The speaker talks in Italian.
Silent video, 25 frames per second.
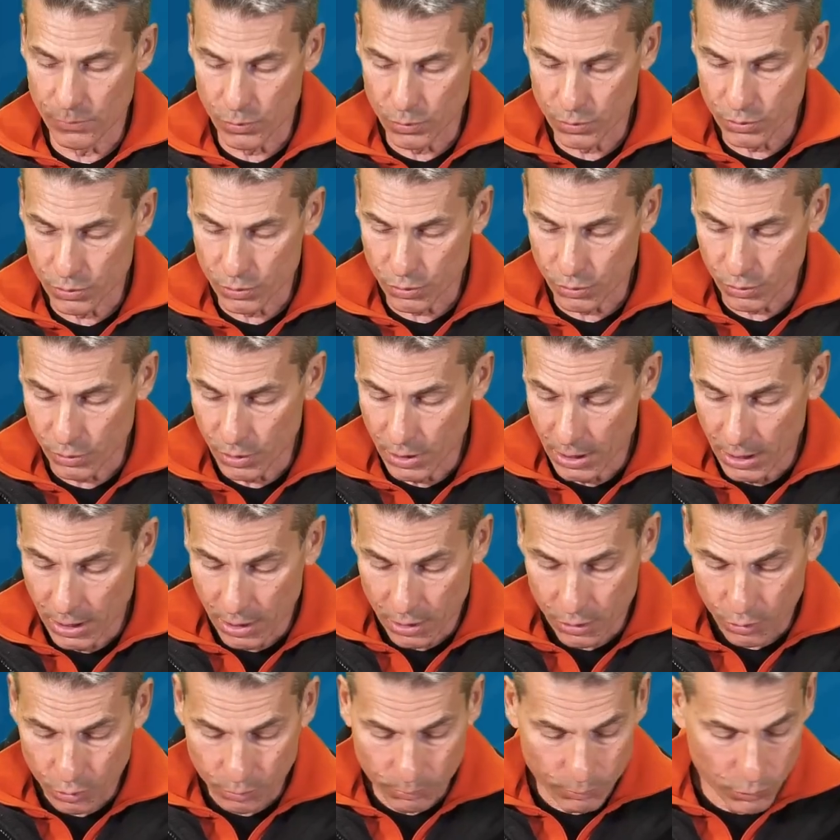molto
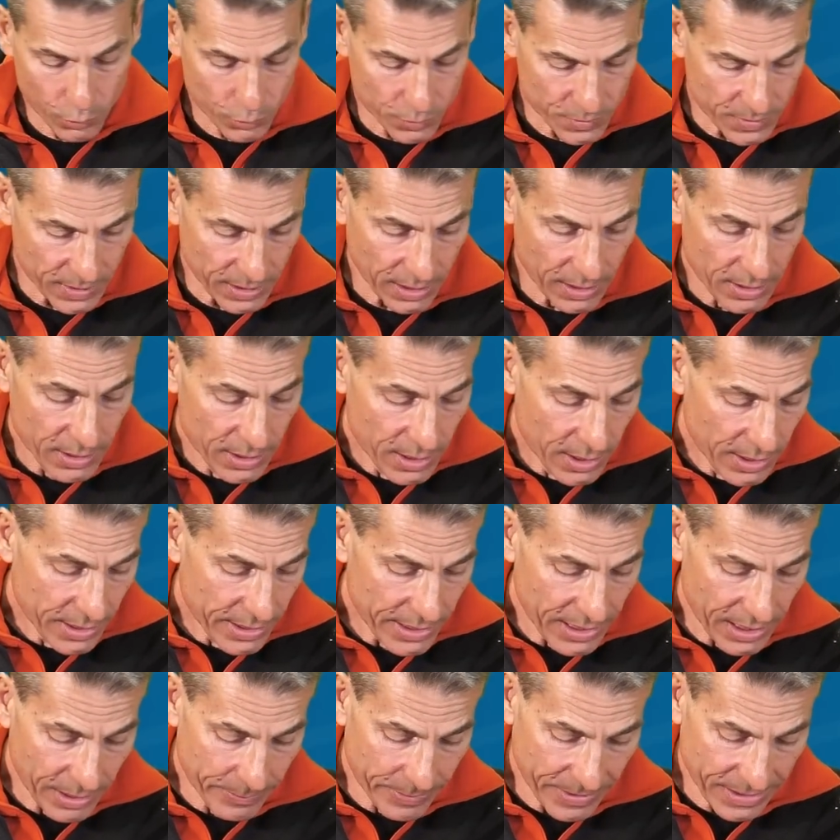robusta.
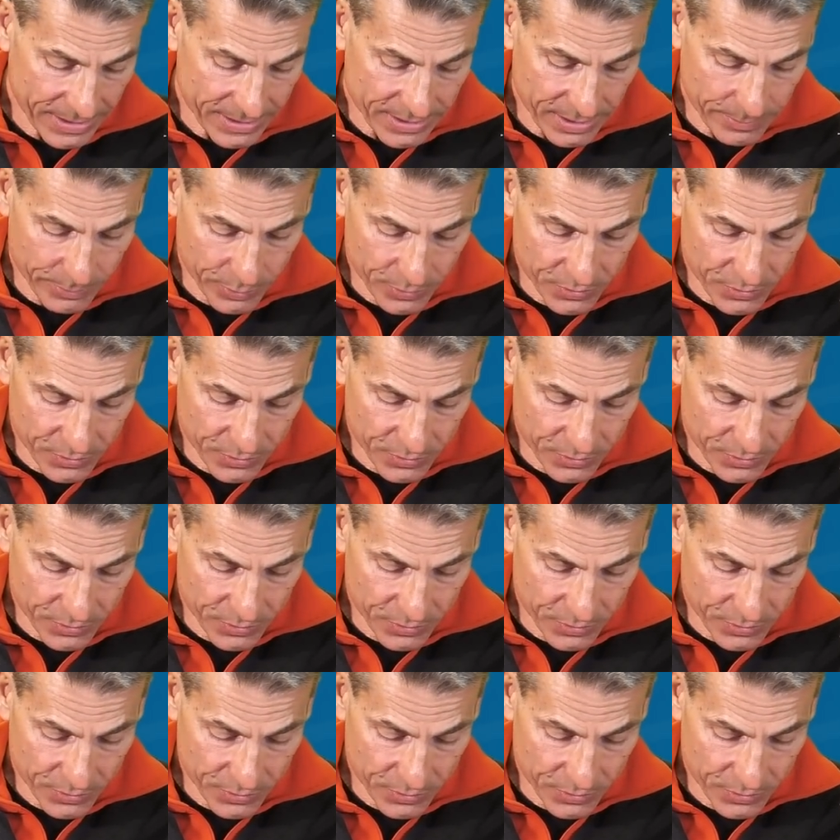Nella parte